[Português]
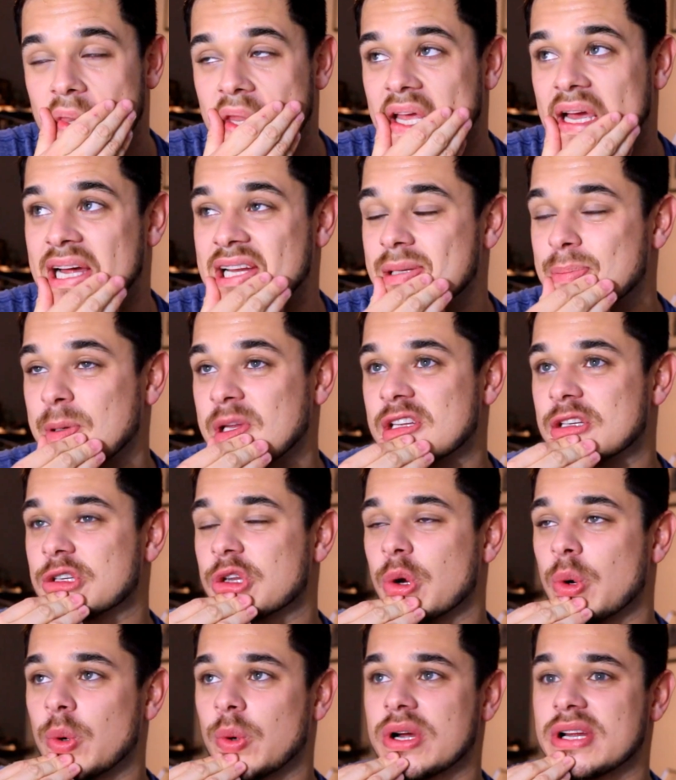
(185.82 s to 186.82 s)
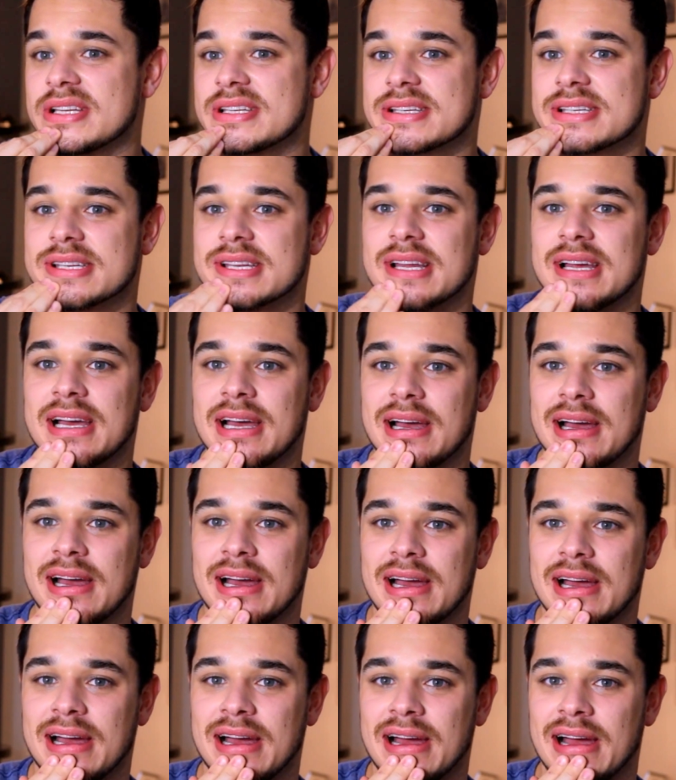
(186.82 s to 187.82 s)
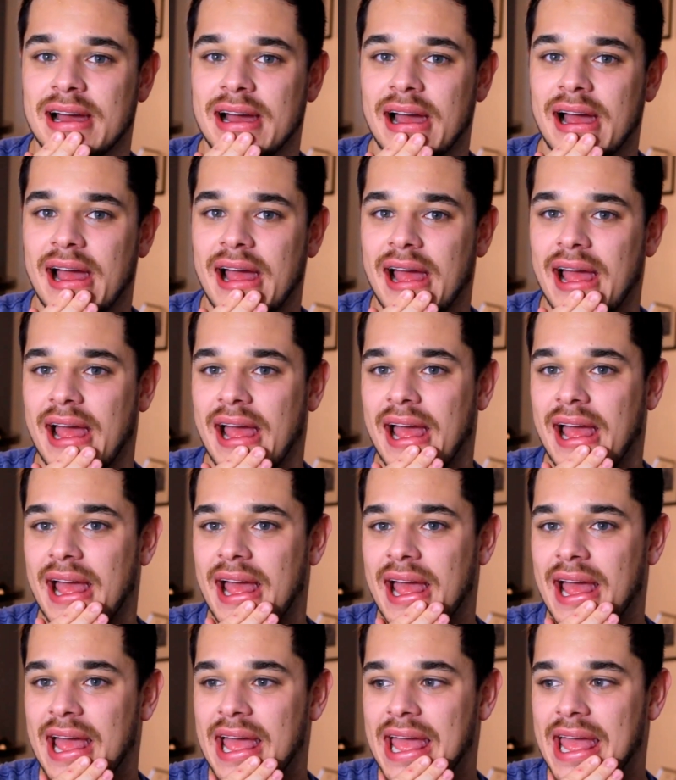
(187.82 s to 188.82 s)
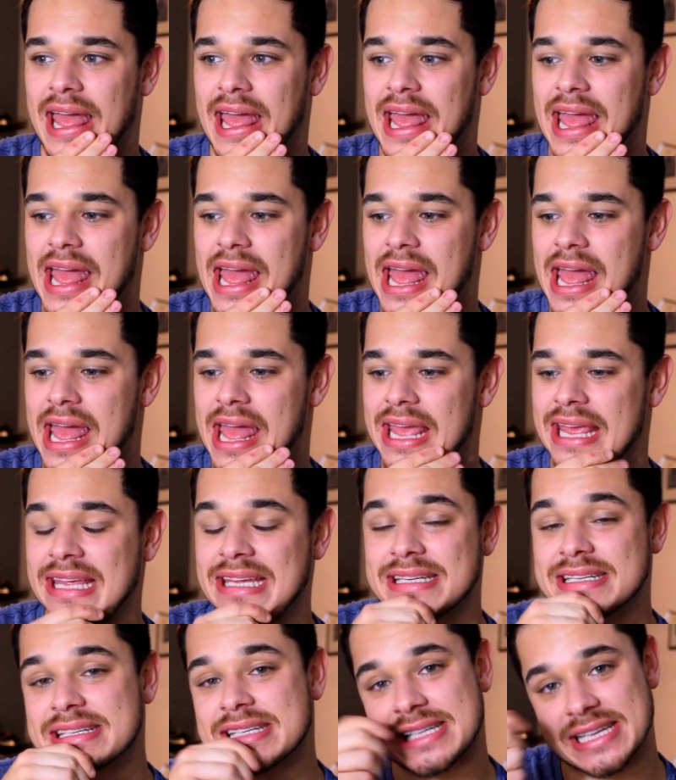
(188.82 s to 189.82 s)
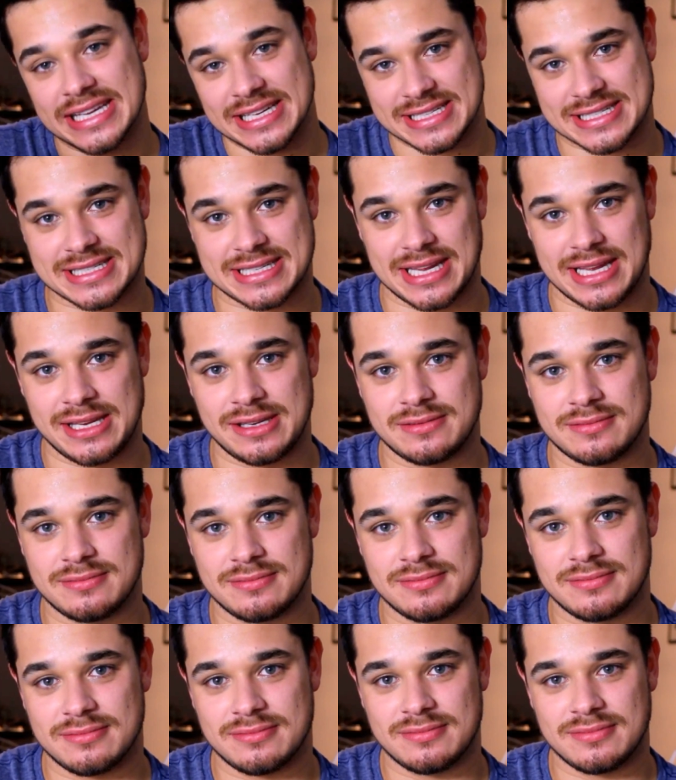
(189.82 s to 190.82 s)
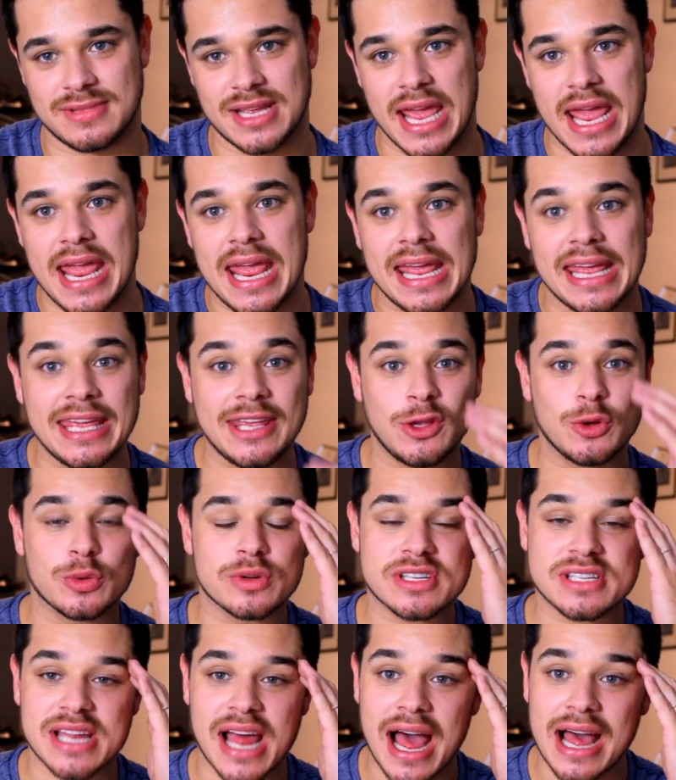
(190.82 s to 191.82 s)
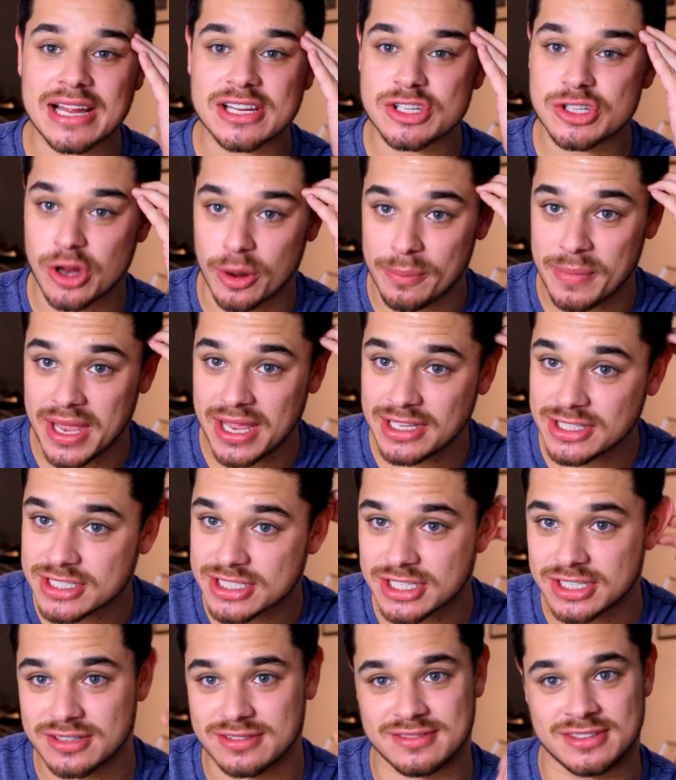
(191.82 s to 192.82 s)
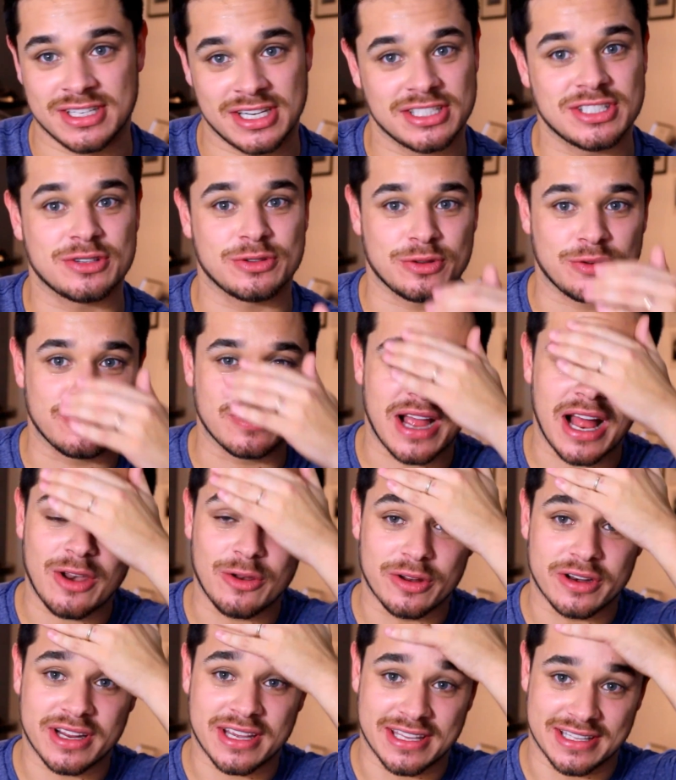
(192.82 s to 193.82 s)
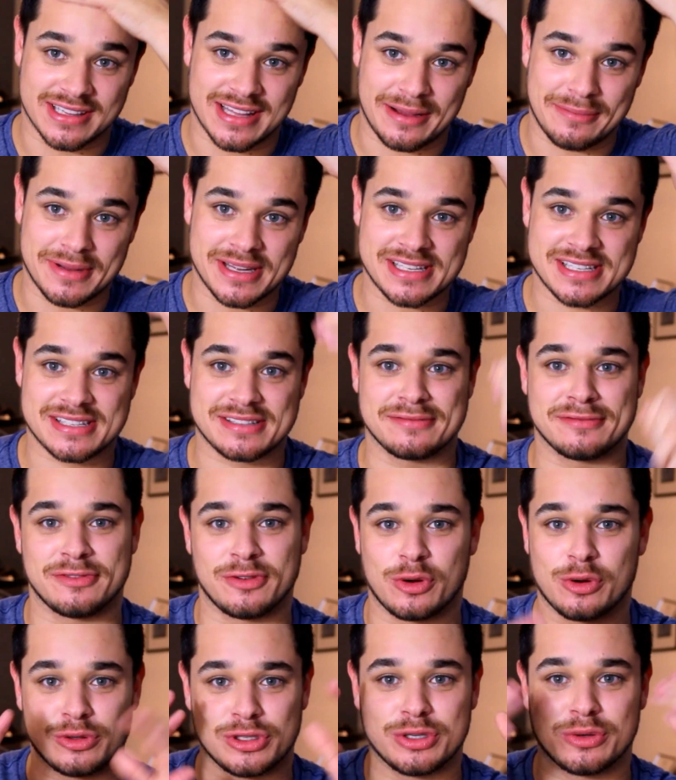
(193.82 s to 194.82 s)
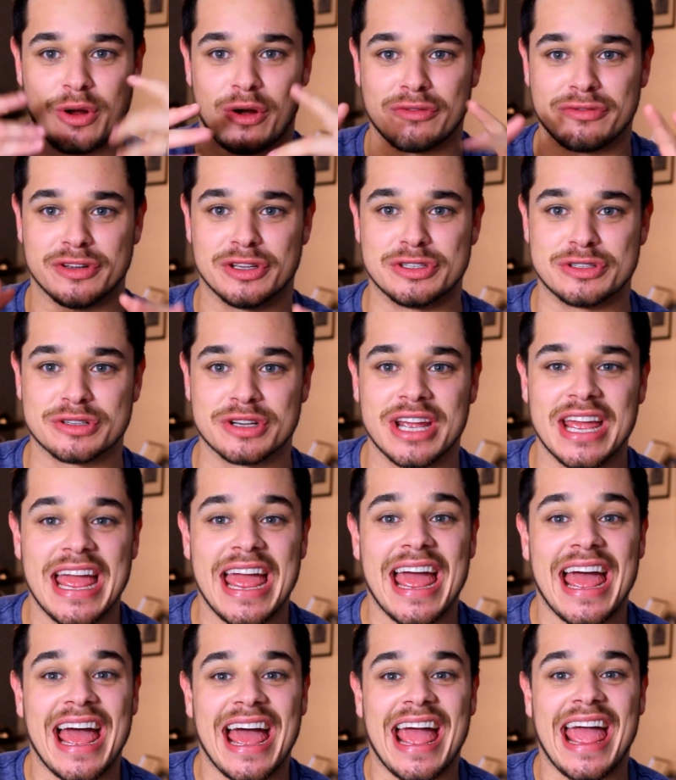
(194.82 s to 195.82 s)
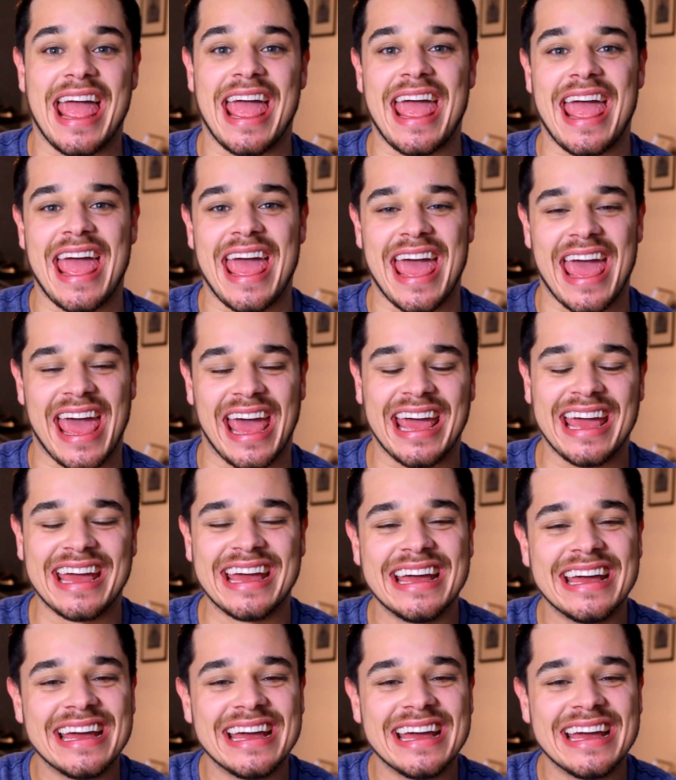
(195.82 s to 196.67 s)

as pessoas uh, insistem em usar somente... Gente, eu tô com calor aqui, tá? Mas vou continuar o vídeo é...